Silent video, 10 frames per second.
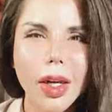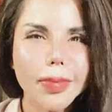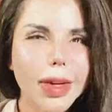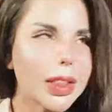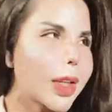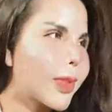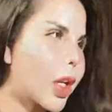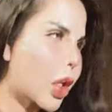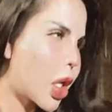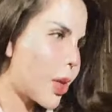mắc gì mà
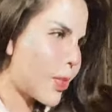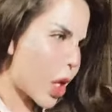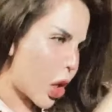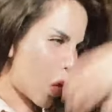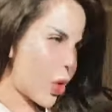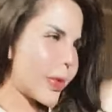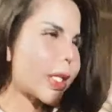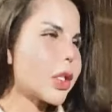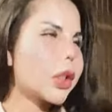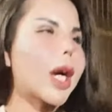nó kiếm lòi với
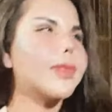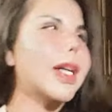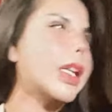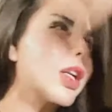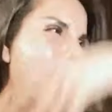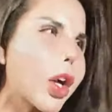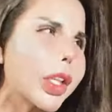cái người không bằng nó ra nói